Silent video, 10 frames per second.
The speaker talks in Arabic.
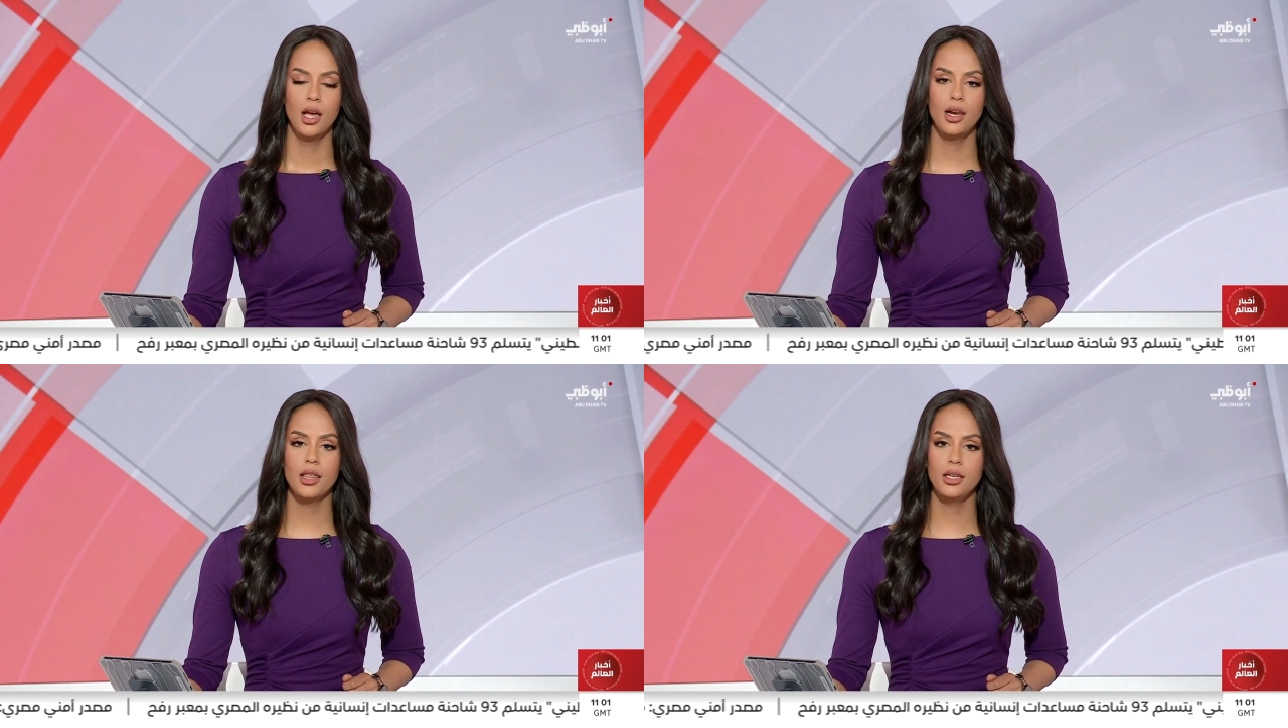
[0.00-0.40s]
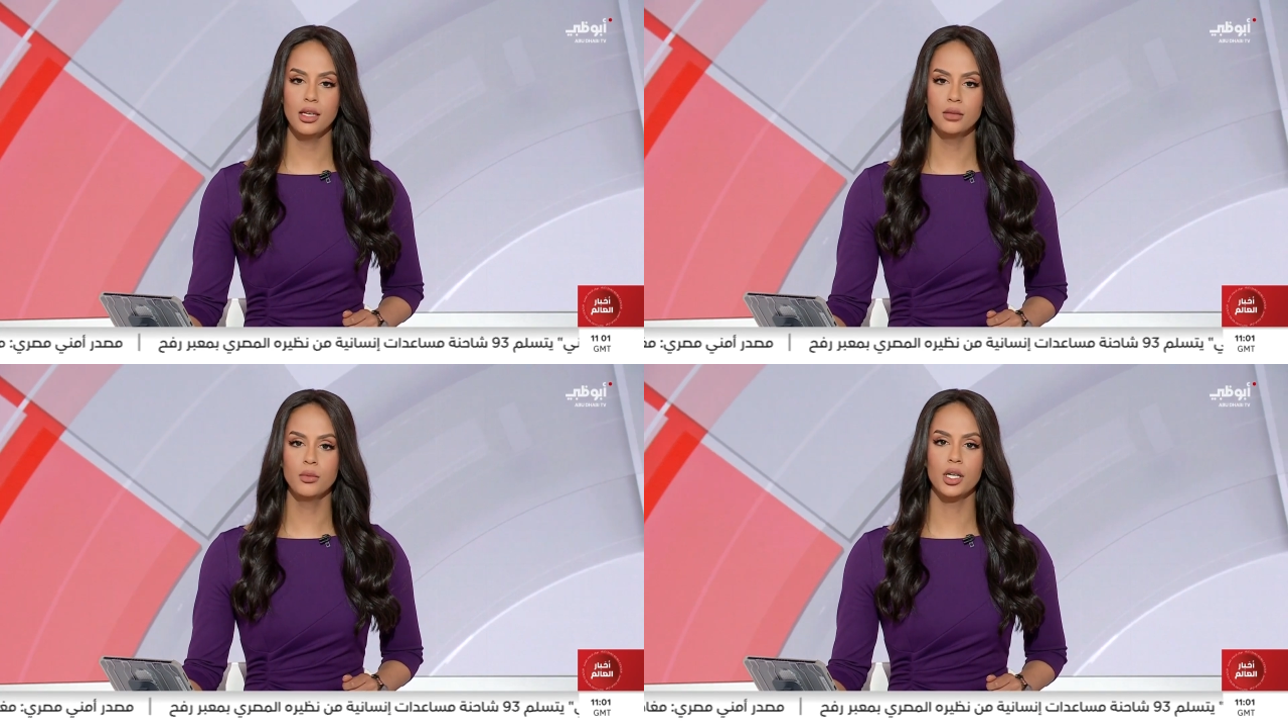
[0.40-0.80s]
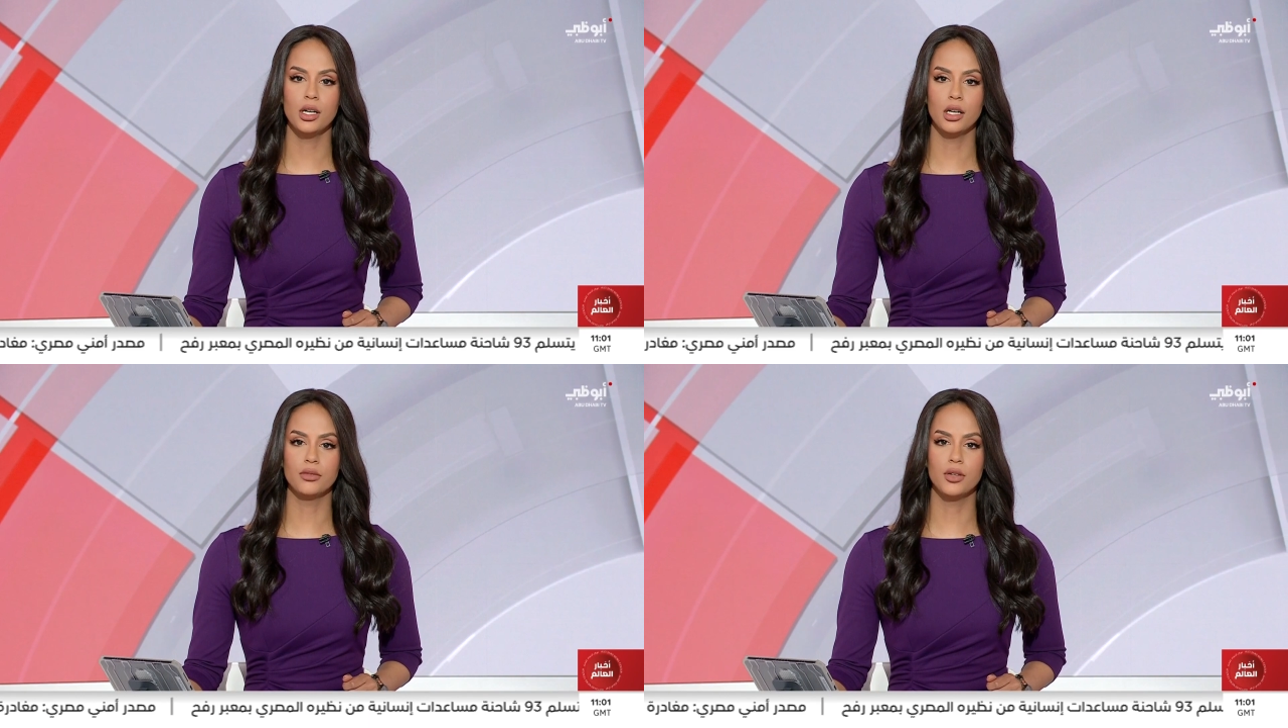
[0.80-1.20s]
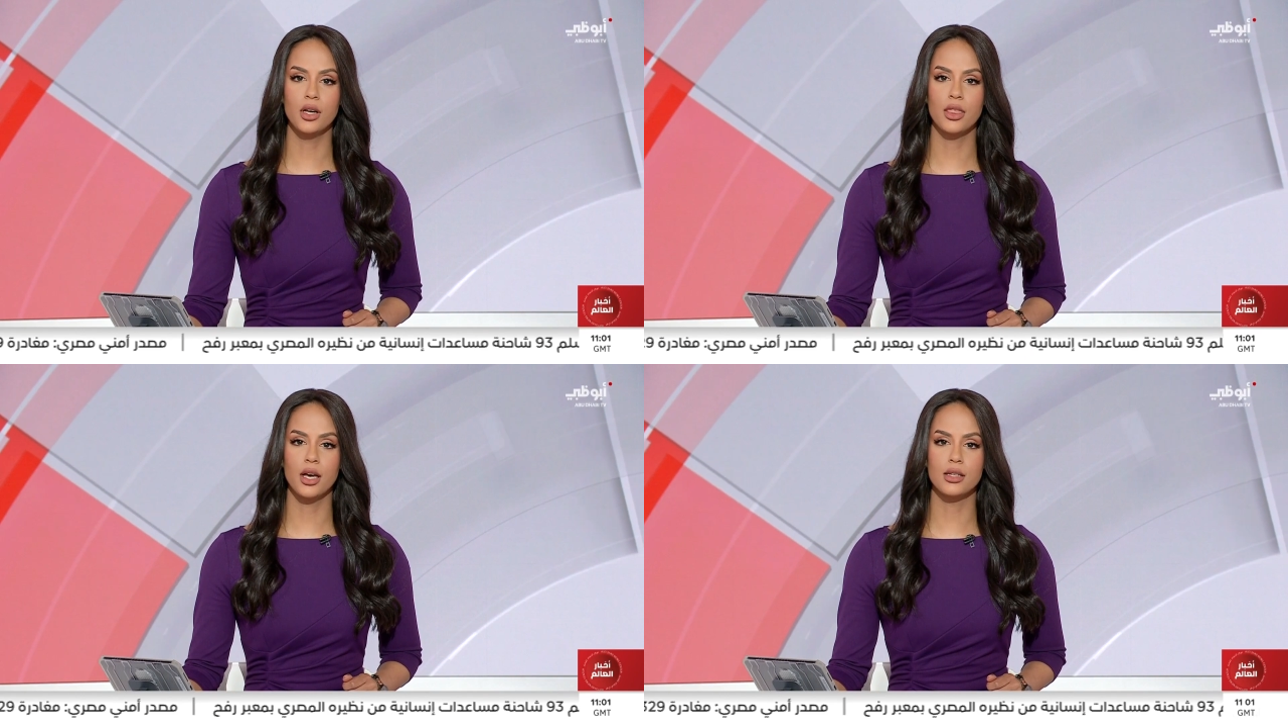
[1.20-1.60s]
الذي يضمن
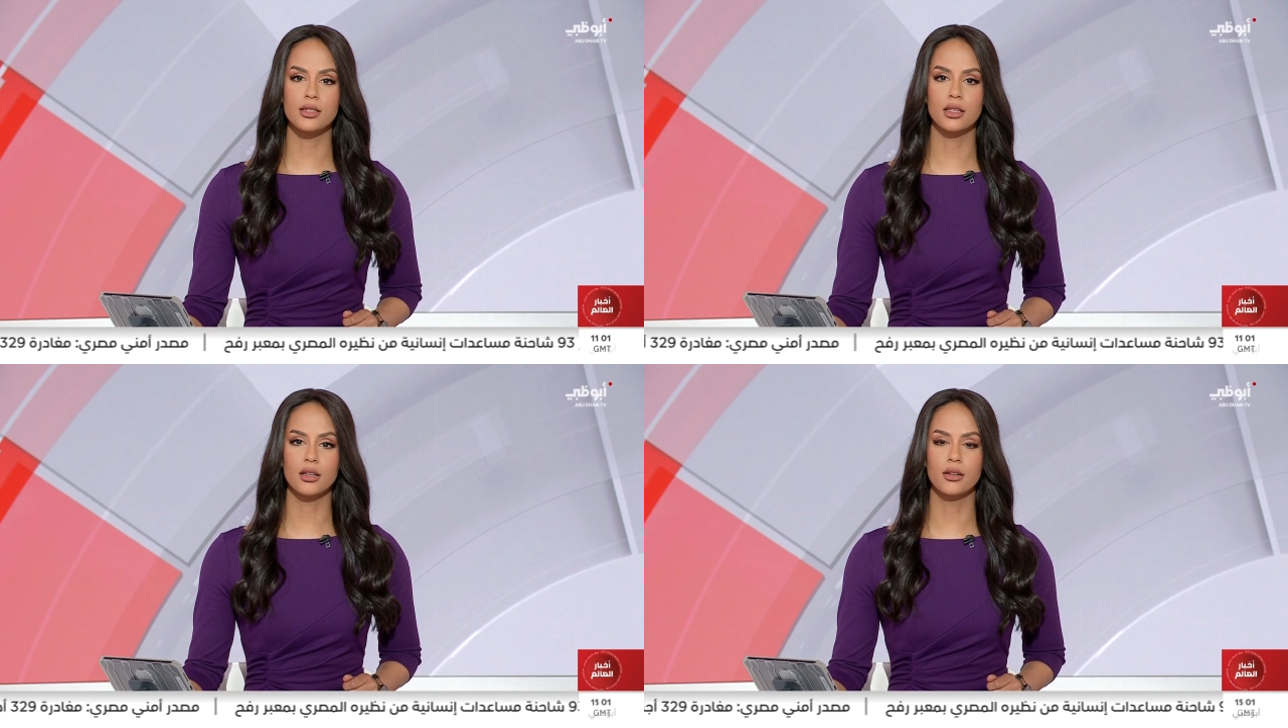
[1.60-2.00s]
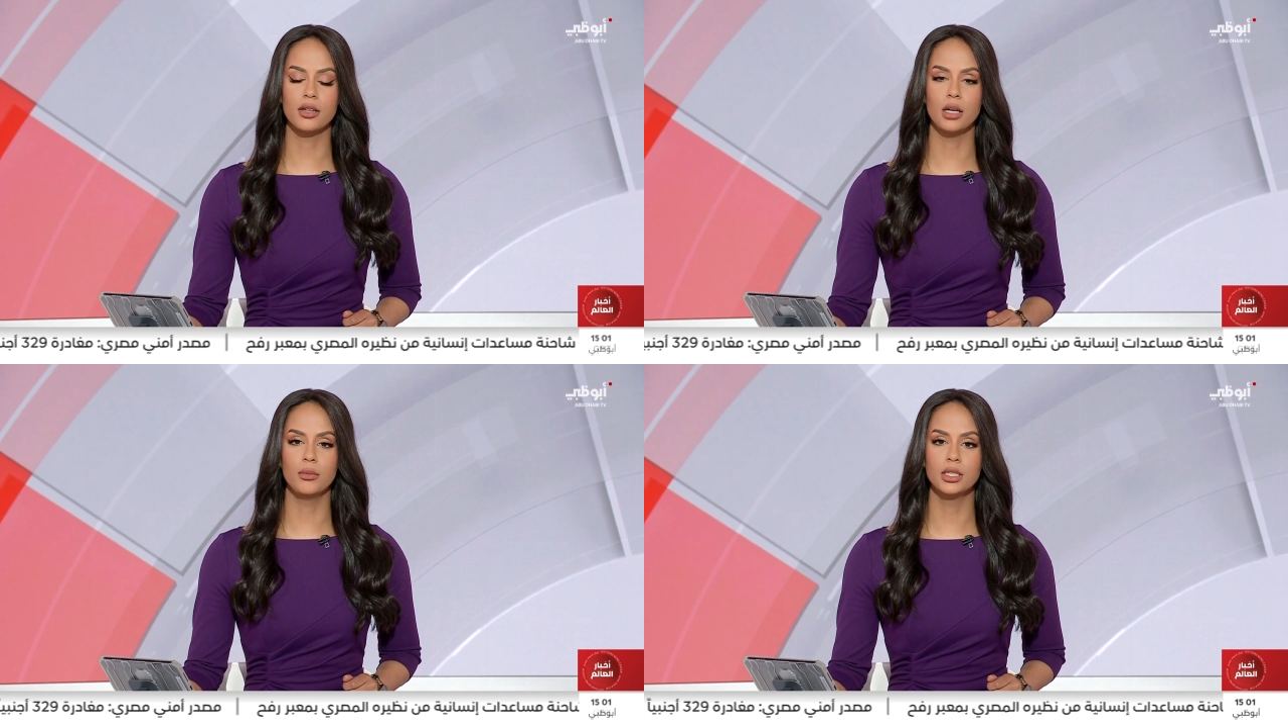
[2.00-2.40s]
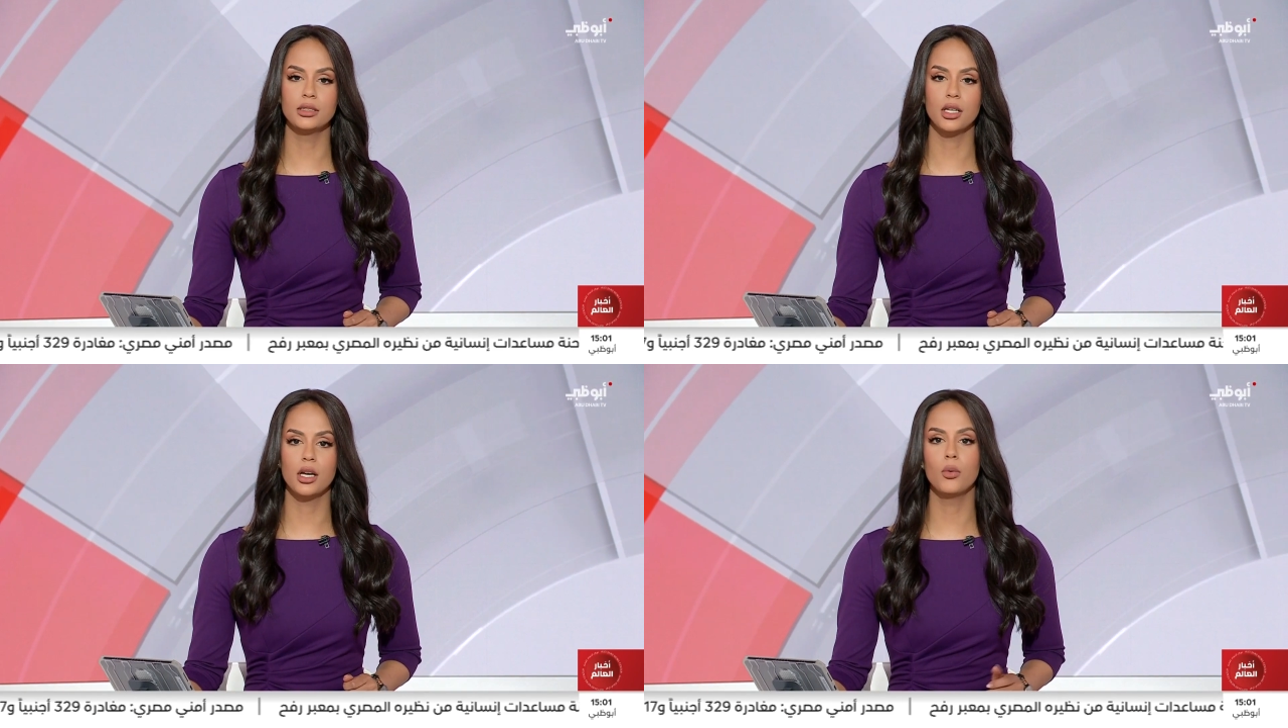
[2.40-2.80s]
الحفاظ على استقرار المنطقة